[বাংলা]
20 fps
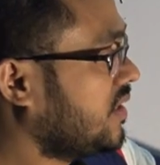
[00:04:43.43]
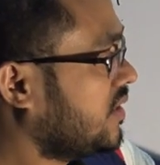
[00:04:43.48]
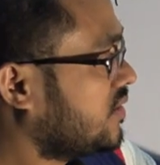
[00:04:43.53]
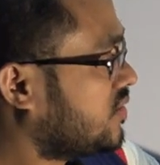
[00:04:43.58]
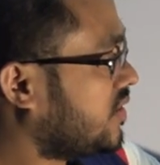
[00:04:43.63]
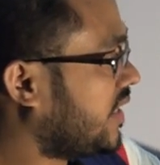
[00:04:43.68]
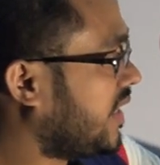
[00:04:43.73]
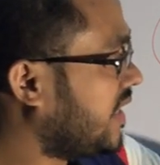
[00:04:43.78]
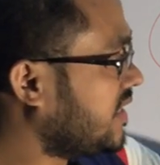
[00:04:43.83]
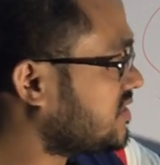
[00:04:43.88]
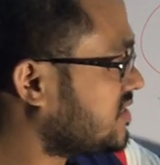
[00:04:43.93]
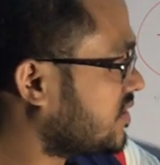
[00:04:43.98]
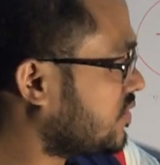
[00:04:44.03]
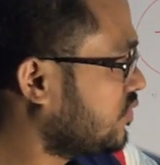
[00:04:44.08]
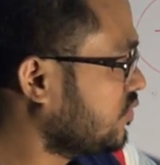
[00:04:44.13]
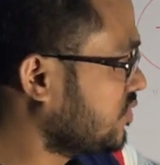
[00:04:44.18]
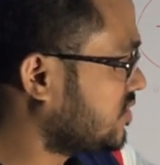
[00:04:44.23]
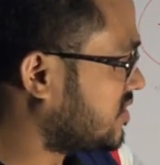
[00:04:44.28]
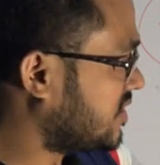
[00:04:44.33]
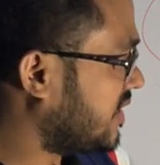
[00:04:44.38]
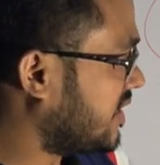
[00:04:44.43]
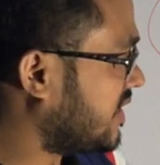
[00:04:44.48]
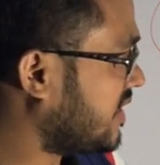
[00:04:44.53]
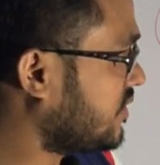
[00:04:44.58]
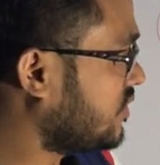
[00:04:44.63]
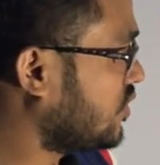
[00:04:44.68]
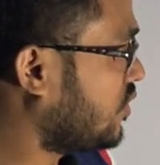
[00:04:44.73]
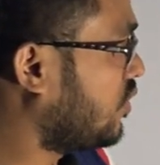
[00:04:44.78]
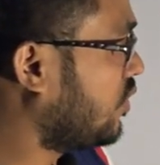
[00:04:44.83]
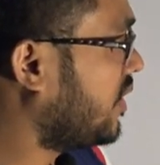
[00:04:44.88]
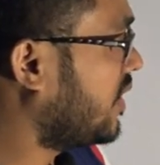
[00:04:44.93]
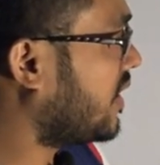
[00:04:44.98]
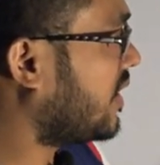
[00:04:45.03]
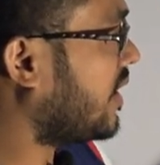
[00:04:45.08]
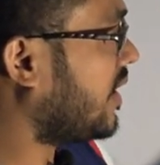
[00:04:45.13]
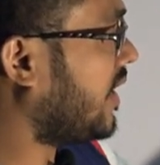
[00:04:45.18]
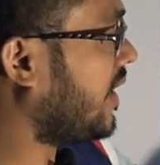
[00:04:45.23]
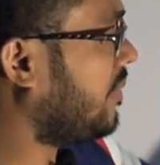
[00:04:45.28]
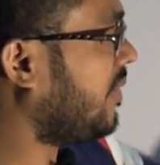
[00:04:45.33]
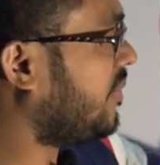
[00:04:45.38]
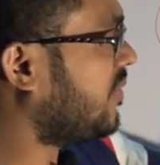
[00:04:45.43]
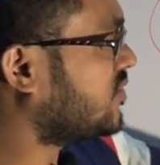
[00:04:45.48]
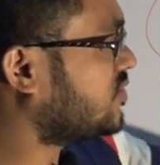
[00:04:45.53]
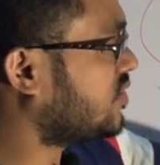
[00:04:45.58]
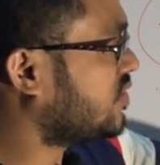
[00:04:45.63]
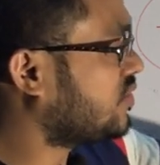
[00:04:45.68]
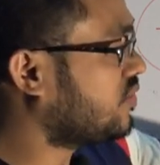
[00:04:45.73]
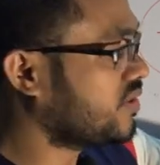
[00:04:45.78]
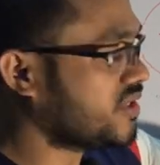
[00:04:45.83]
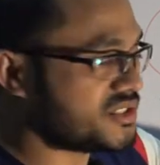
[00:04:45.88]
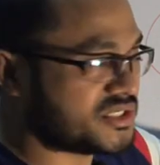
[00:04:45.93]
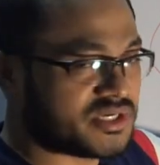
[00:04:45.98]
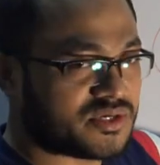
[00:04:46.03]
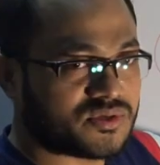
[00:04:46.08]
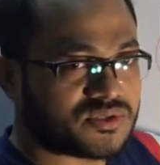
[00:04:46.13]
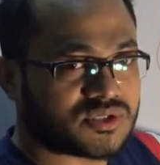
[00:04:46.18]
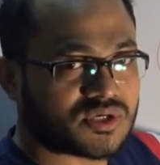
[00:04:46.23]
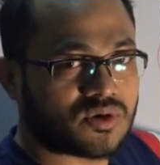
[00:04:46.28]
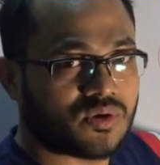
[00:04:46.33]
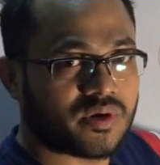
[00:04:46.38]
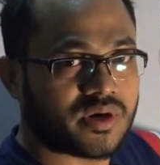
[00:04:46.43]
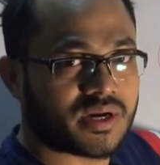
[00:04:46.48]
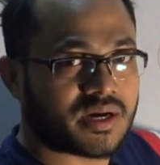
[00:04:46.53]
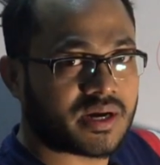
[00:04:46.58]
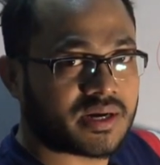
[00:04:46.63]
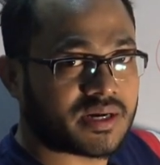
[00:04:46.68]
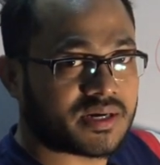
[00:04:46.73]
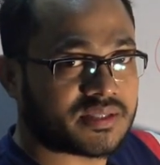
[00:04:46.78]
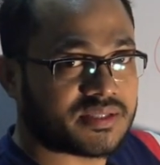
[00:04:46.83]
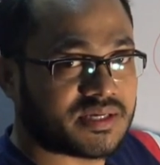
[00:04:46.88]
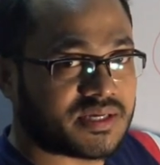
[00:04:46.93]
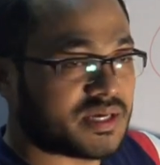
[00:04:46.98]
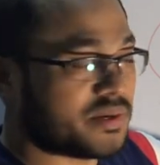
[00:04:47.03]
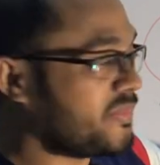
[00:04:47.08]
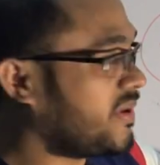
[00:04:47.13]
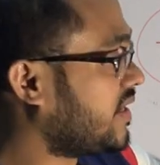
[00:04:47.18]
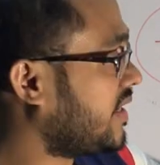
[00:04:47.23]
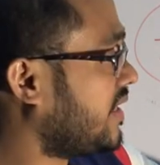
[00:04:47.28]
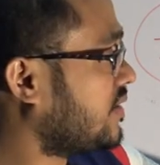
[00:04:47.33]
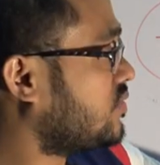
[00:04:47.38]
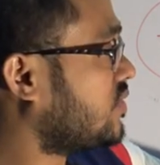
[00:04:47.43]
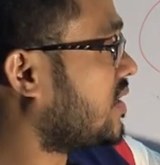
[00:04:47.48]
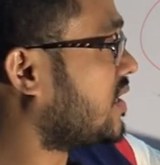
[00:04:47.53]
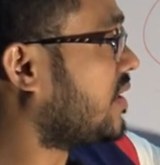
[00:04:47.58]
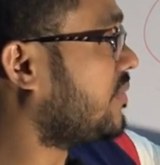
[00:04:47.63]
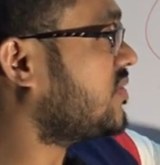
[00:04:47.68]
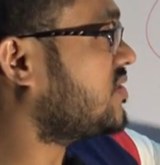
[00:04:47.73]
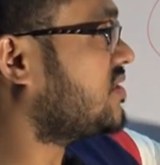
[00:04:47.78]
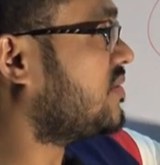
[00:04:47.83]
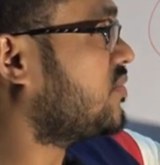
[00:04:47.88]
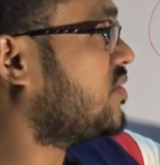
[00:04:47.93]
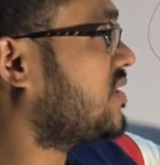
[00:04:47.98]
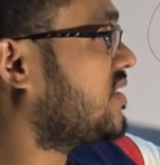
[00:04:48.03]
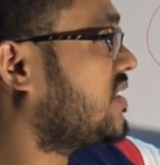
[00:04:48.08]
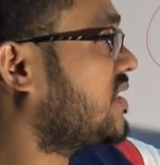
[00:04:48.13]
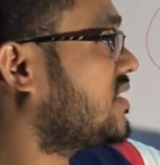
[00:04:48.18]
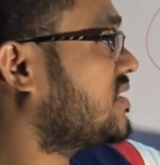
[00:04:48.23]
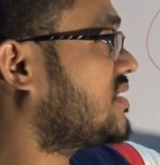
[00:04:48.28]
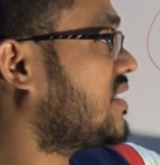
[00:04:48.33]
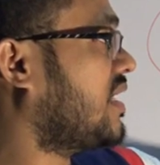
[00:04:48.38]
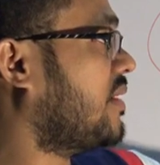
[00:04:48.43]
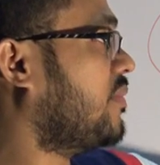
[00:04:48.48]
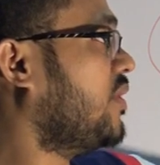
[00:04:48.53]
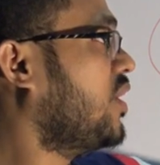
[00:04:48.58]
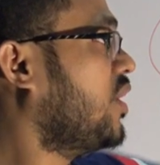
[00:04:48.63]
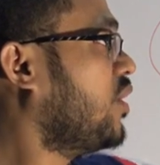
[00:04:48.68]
তো এই যে ঘুরছে এটা কিন্তু ঘড়ির এভাবে যদি ঘুরে সেটা হচ্ছে ঘড়ির কাটার দিকে বাট একটু আগে আমি যেমন দেখিয়েছিলাম